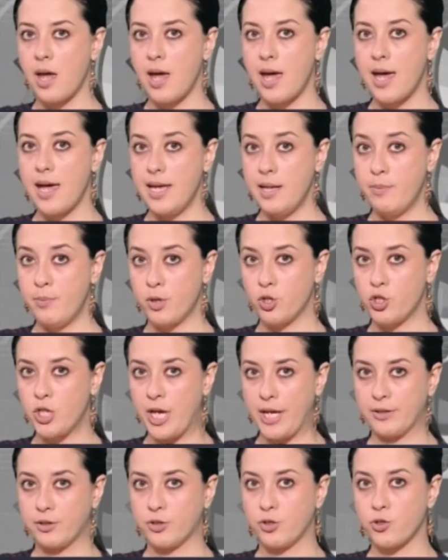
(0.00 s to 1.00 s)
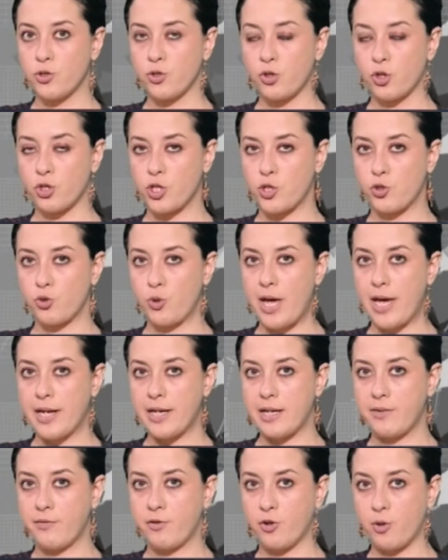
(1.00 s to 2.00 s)
Il progetto sorge su un'area
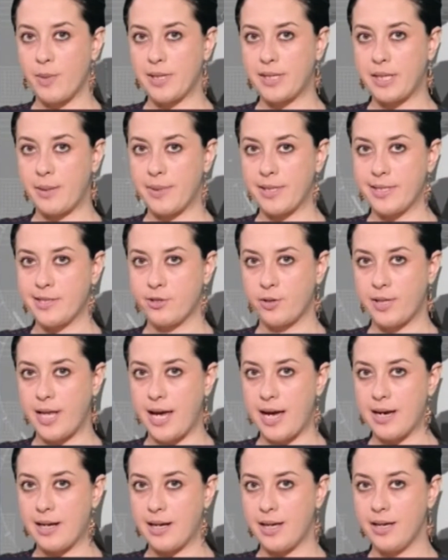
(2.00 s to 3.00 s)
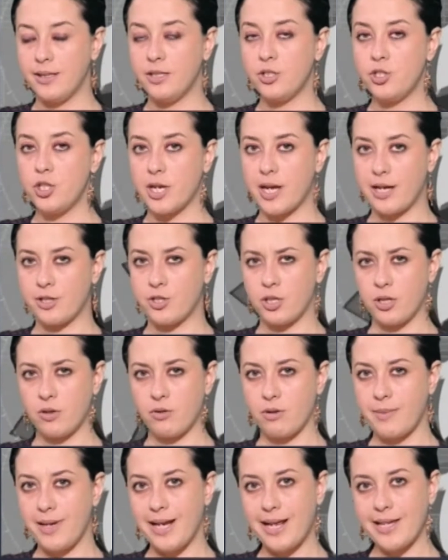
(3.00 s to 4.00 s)
di forma trapezoidale di circa
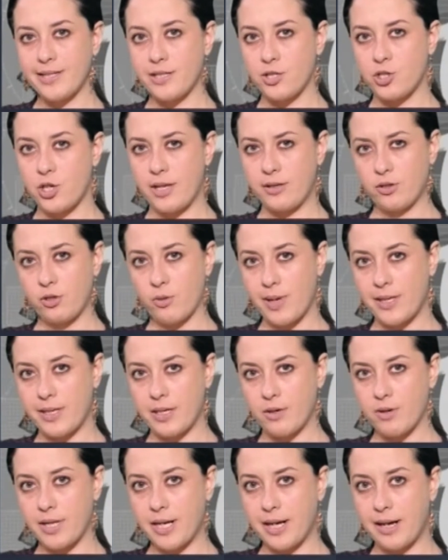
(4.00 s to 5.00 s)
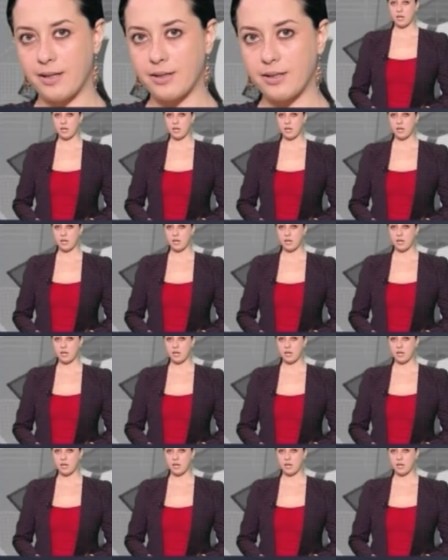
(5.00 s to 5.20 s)
5.600 m2.